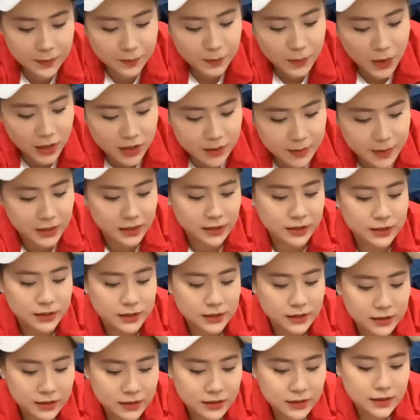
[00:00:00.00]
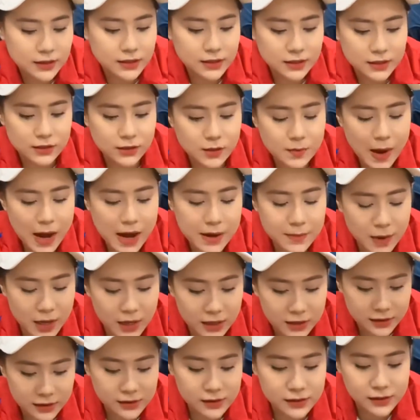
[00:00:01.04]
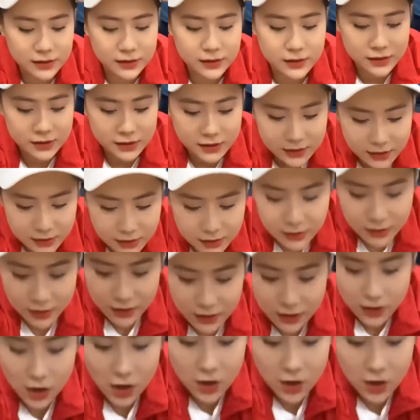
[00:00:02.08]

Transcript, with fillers: mới mà chưa mang mà rồi